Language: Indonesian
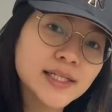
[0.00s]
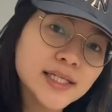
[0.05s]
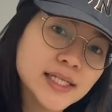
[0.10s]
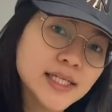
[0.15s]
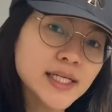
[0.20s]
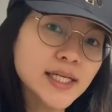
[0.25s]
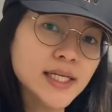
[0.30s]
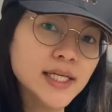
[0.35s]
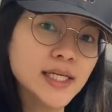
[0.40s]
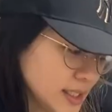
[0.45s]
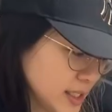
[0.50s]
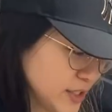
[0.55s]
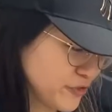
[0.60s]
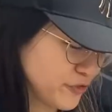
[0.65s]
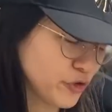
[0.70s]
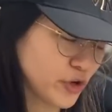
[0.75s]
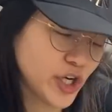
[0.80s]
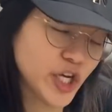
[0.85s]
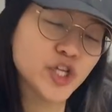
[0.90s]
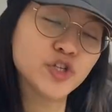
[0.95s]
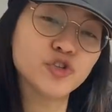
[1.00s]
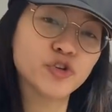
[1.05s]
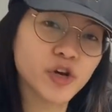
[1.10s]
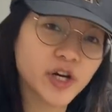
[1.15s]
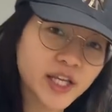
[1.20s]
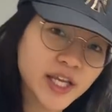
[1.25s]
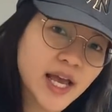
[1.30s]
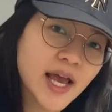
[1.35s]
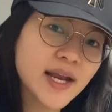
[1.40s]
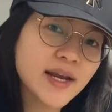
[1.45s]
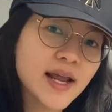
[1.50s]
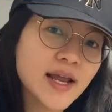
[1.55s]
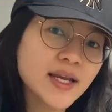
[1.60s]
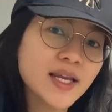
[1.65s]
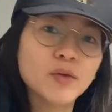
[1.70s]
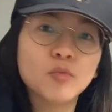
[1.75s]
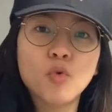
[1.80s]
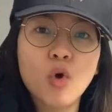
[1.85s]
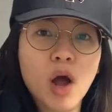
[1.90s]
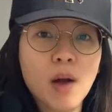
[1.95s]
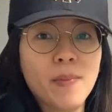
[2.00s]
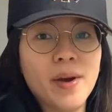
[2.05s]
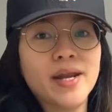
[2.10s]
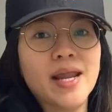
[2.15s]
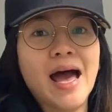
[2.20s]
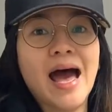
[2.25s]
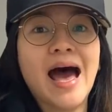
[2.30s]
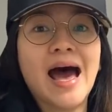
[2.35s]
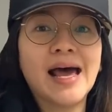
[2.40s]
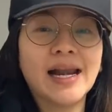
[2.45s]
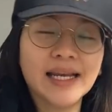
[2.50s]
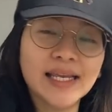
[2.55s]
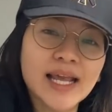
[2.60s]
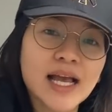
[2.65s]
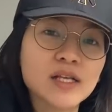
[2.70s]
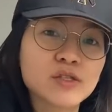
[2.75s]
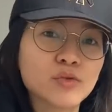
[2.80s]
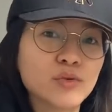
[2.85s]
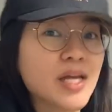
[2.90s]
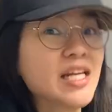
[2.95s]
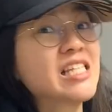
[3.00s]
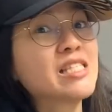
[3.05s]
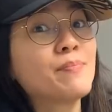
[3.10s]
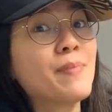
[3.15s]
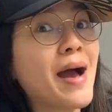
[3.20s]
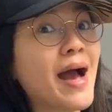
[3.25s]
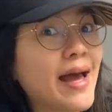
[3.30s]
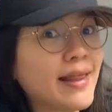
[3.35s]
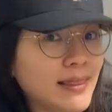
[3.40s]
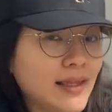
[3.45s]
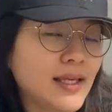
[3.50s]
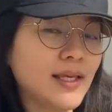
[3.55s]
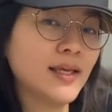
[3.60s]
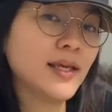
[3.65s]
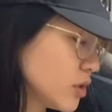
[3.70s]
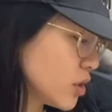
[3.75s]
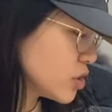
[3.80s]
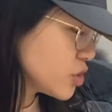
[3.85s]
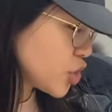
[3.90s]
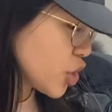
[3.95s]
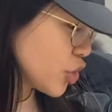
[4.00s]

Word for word: di eh, furniturnya dan dibuang pada hari yang sudah disepakati. Terus